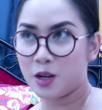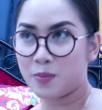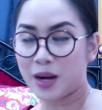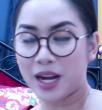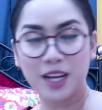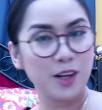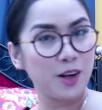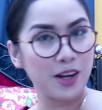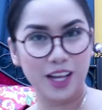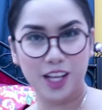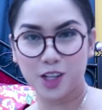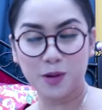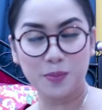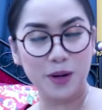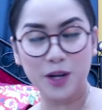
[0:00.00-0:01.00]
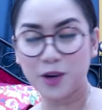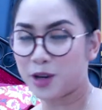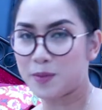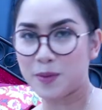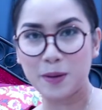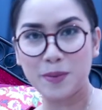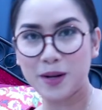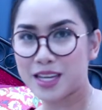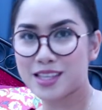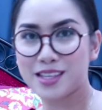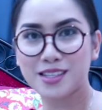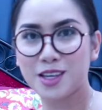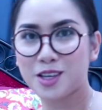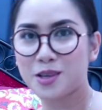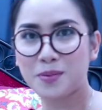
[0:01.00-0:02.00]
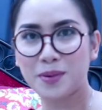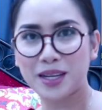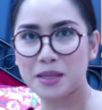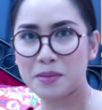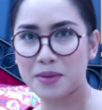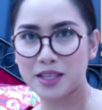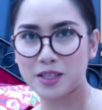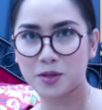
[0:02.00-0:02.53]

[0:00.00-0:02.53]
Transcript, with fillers: makalculate ko paano ko ipapakita sa inyo mga damit.